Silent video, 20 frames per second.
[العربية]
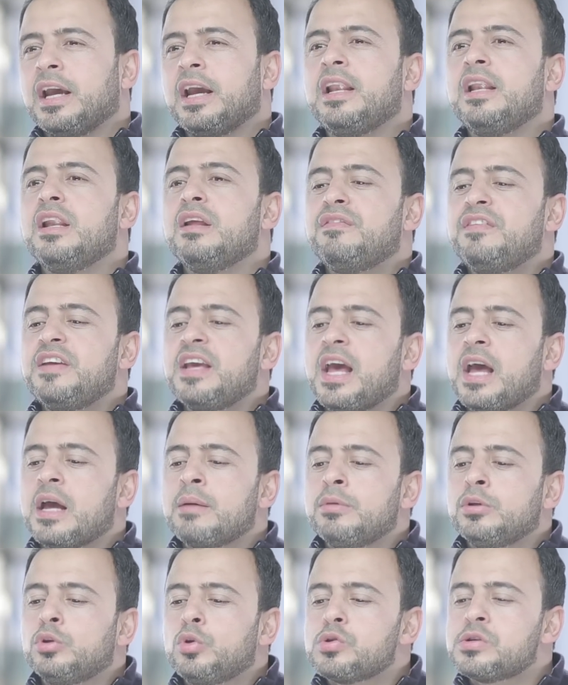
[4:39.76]
اللي فيها
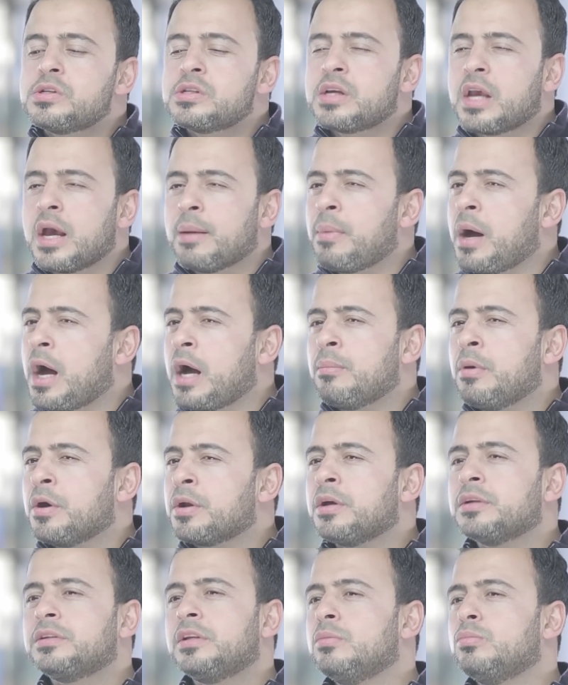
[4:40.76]
بتسكب
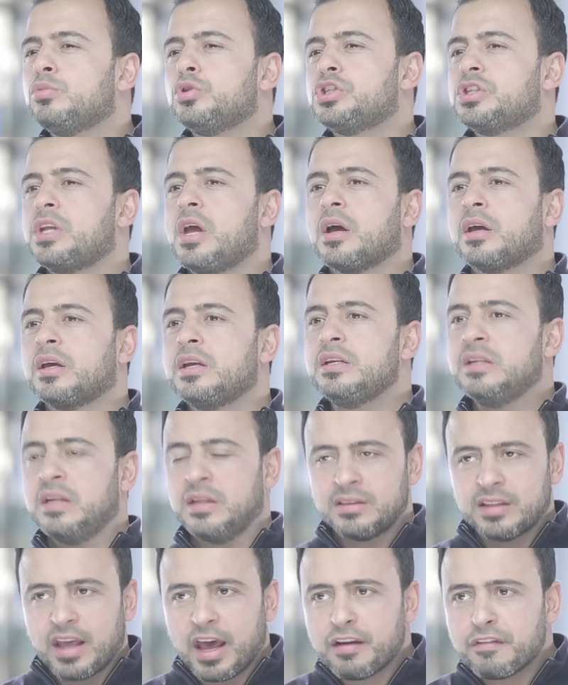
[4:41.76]
عبرات المشتاقين
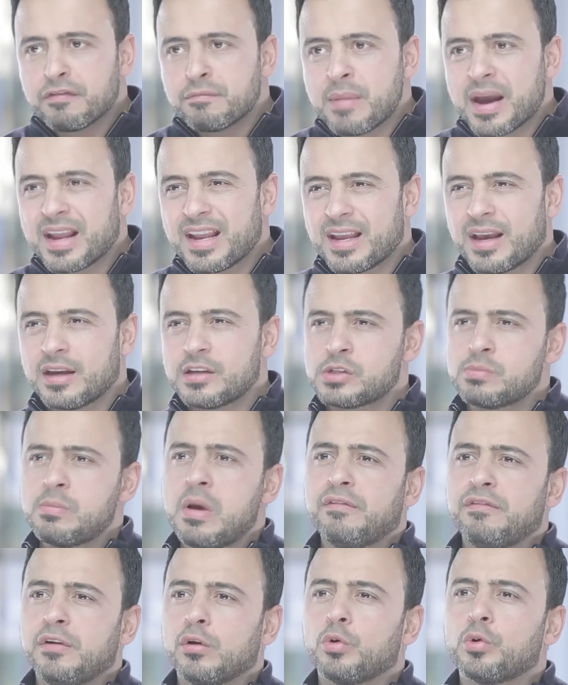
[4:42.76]
انت عارف مكة
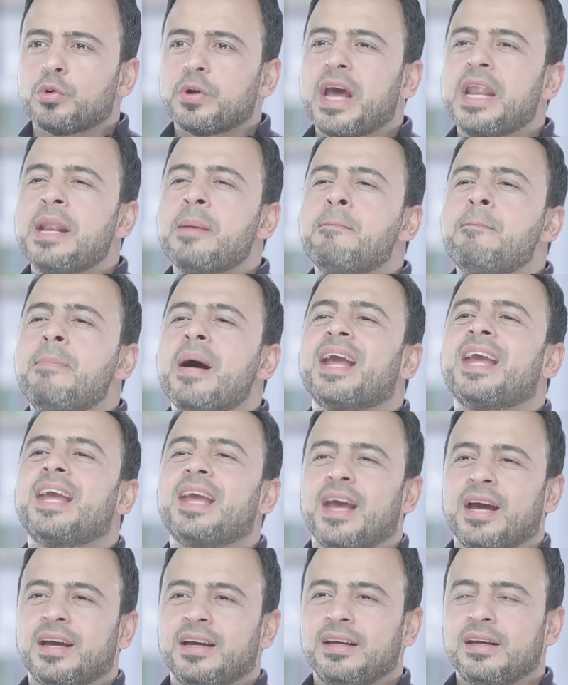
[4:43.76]
اسمها في القرآن
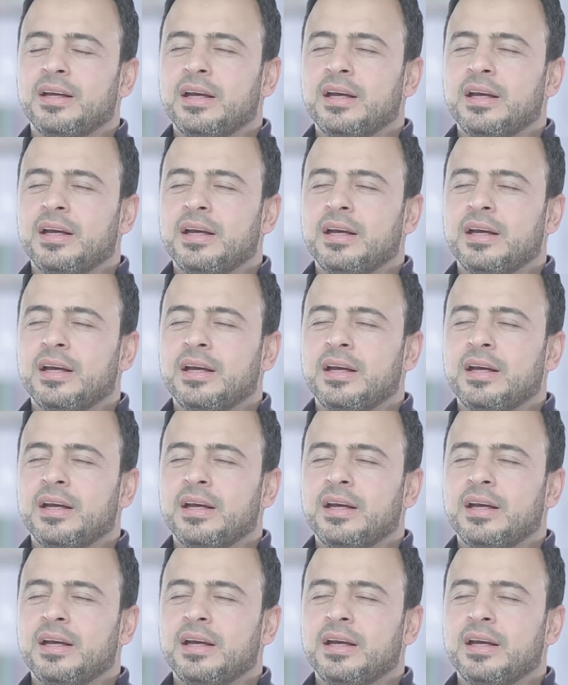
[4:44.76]
بكة